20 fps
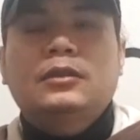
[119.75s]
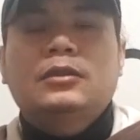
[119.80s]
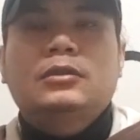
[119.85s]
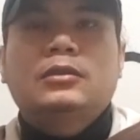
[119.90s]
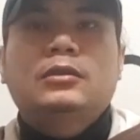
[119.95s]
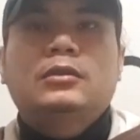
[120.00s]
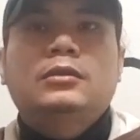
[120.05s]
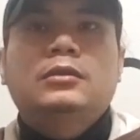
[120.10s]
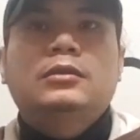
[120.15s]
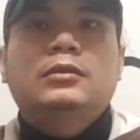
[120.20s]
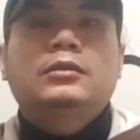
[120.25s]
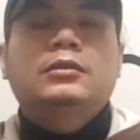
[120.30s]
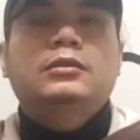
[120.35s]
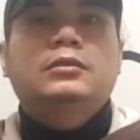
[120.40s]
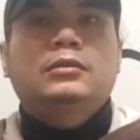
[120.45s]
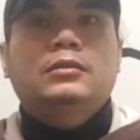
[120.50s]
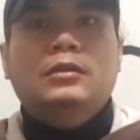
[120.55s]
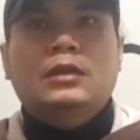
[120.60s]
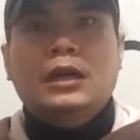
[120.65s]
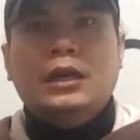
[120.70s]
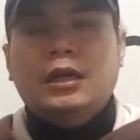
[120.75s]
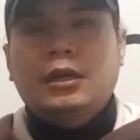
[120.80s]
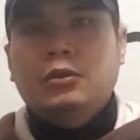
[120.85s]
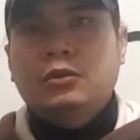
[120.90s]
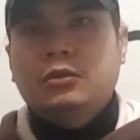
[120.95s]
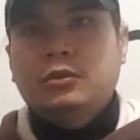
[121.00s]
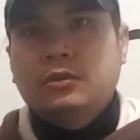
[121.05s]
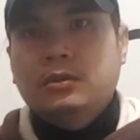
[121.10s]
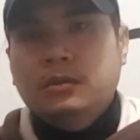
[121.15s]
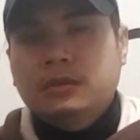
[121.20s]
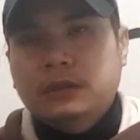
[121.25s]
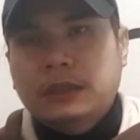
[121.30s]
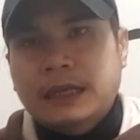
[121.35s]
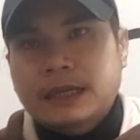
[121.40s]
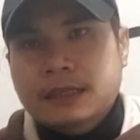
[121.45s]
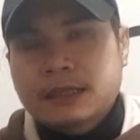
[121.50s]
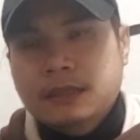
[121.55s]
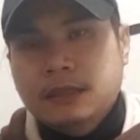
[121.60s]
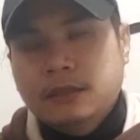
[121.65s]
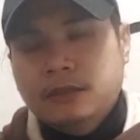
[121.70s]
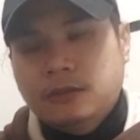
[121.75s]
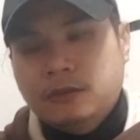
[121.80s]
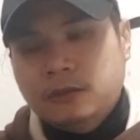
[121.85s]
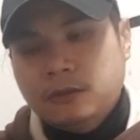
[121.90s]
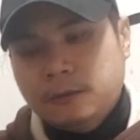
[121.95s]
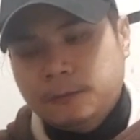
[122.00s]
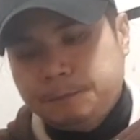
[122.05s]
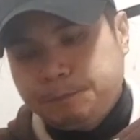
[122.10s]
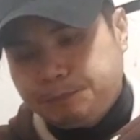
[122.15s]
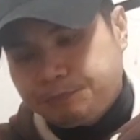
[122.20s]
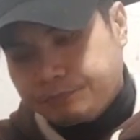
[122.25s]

through kakao taxi, no?